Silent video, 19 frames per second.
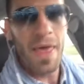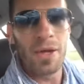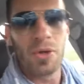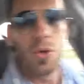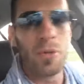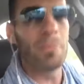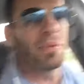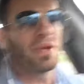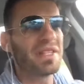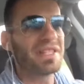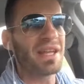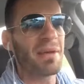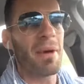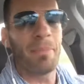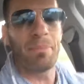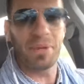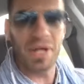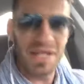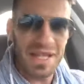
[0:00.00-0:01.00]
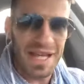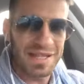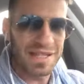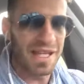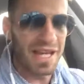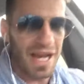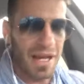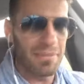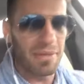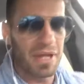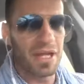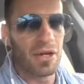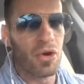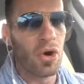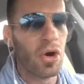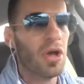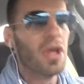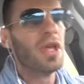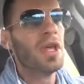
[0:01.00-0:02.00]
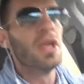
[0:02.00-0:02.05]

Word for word: Non pensiamo a pretendere almeno,